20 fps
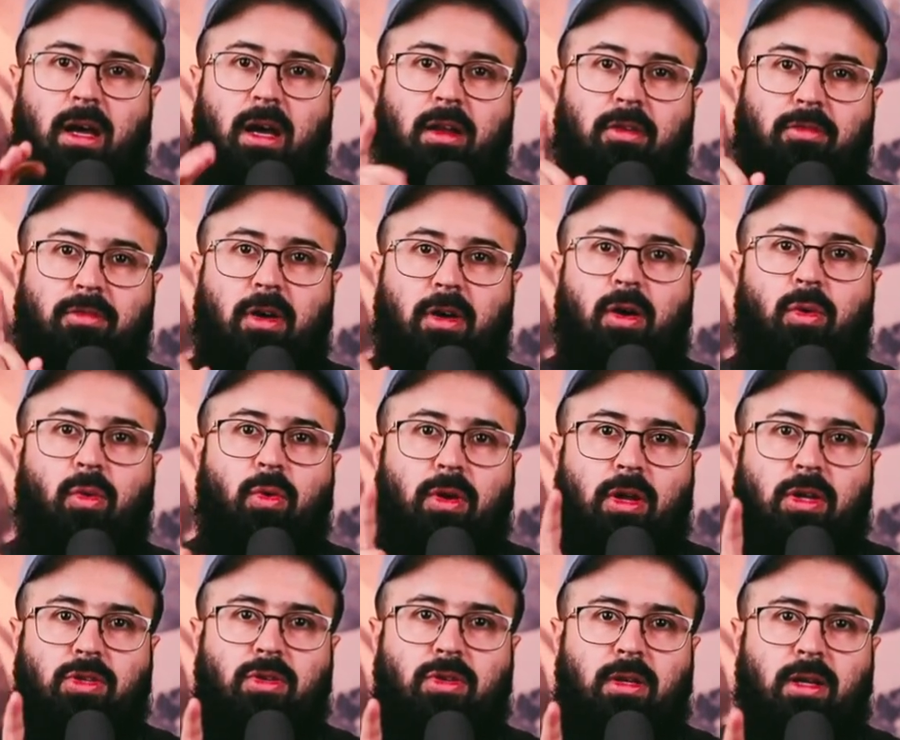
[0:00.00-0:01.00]
अनफाक
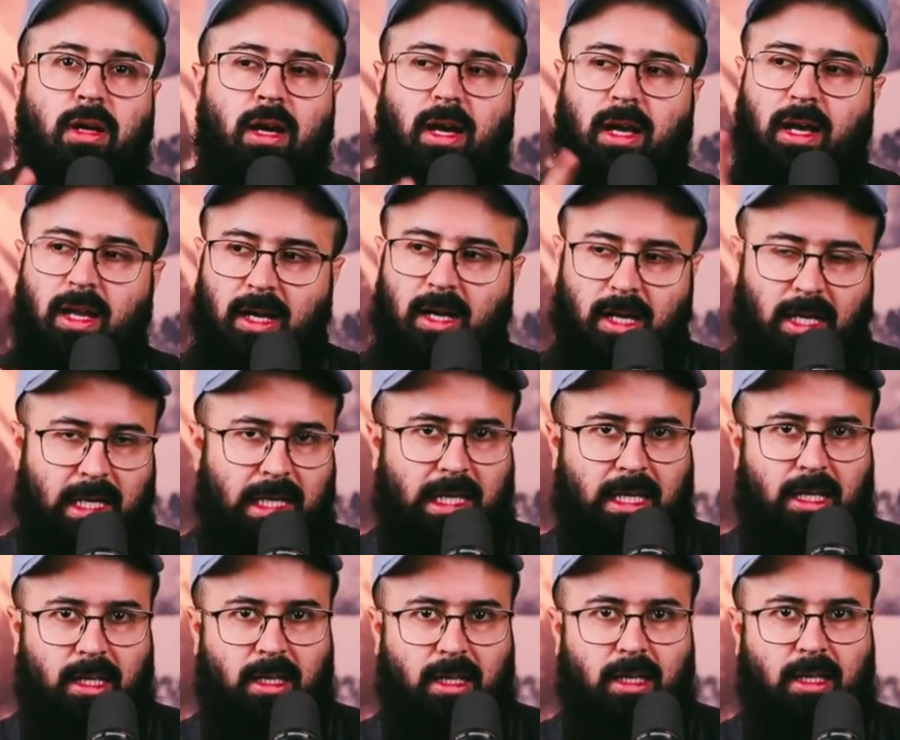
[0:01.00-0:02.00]
रजुल अला अहली ही